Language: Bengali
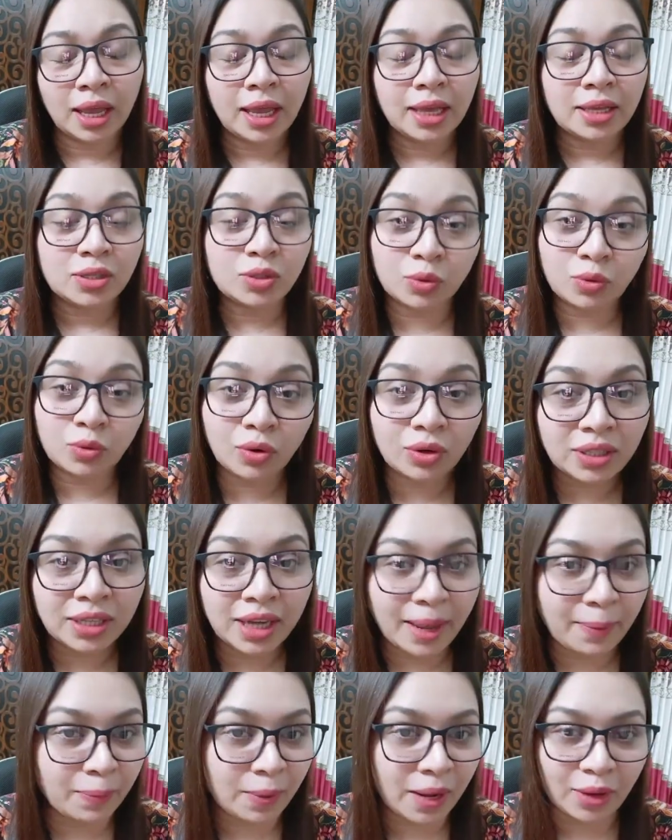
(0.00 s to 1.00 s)
সো কোনটা
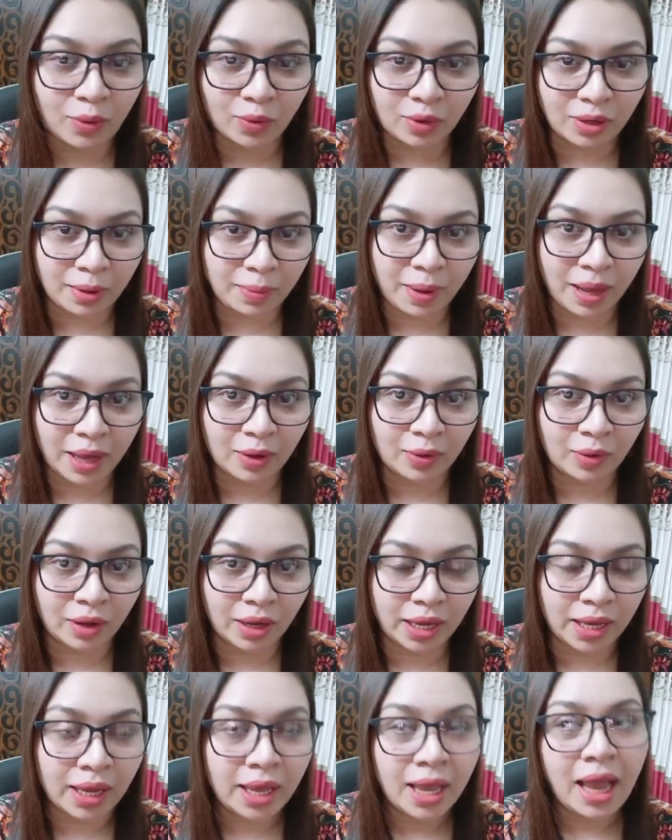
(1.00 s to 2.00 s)
অ্যাপ্লাই করলে ভালো
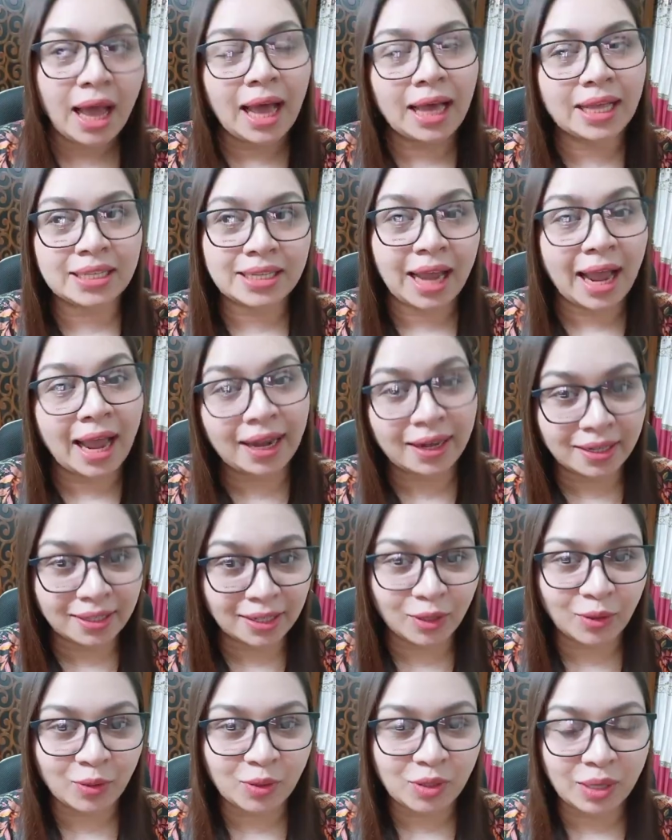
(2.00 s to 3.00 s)
হয় আচ্ছা
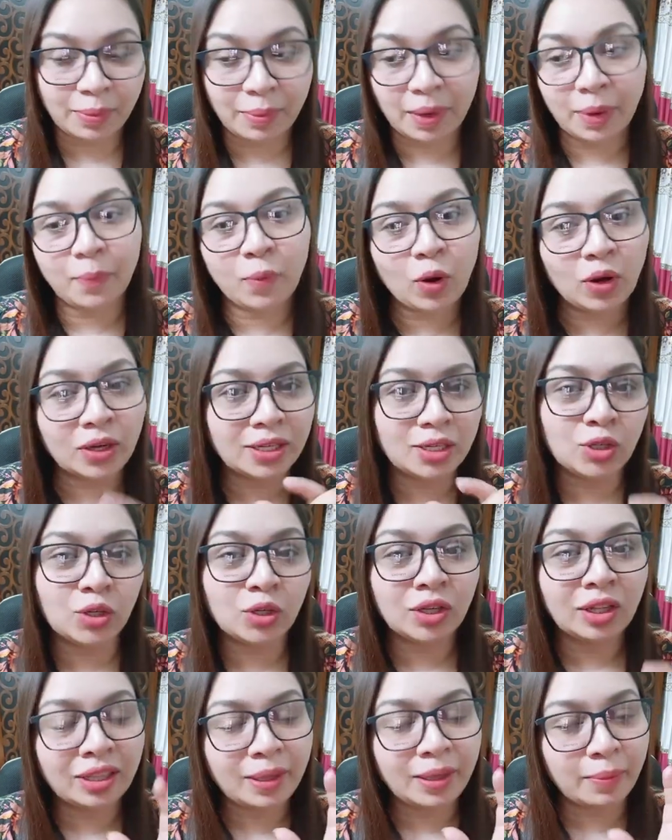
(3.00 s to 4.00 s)
আরেকটা কোশ্চেন মানে বডি
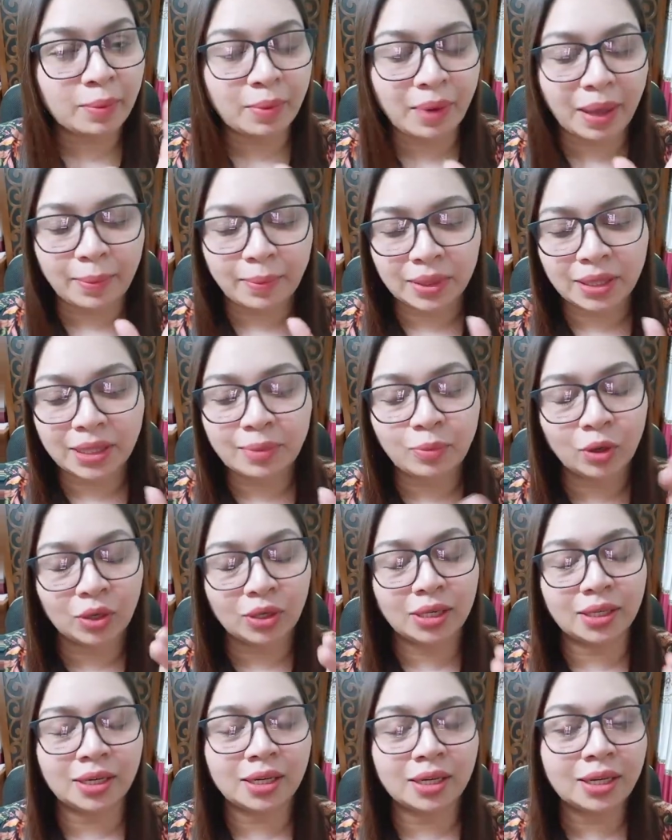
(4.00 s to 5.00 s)
সংক্রান্ত আমি আমাদের
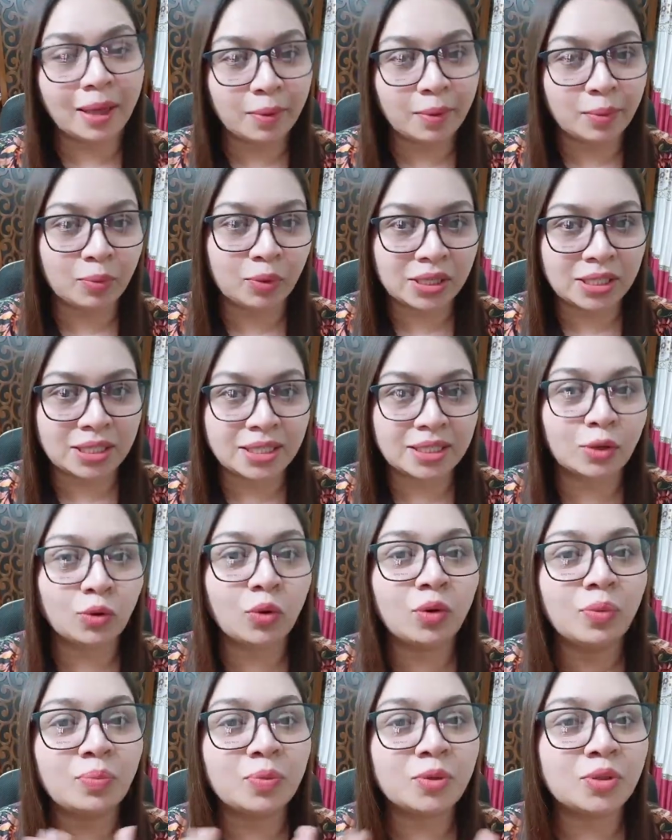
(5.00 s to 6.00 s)
মডারেটারকে আমি বলেছি যে
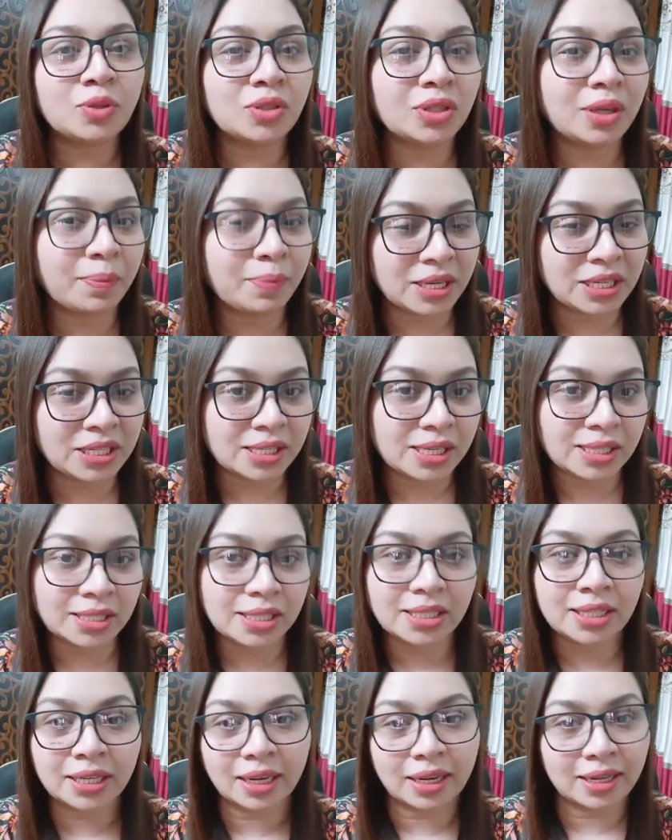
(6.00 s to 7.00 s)
কোন প্রশ্নটা বেশি
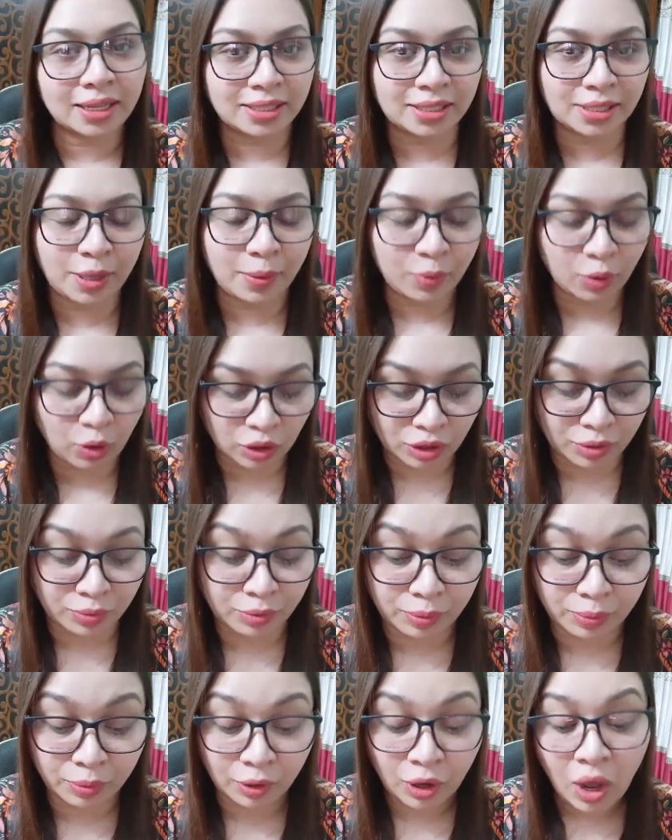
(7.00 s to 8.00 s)
আসে সেটা নিয়ে আজকে আমি কথা
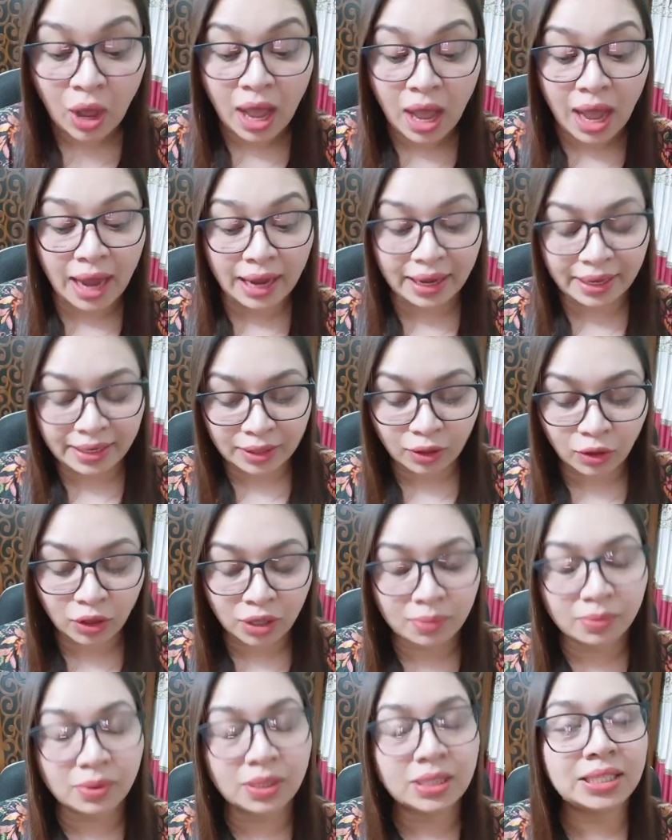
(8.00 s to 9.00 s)
বলবো আরেকটা
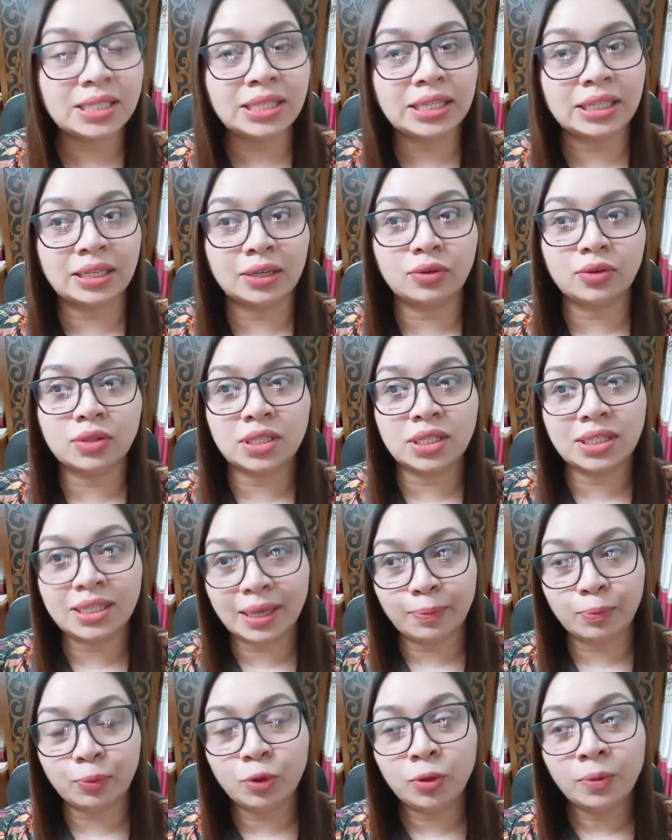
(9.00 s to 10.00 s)
কথা বলেছে সেটা হচ্ছে যে আপু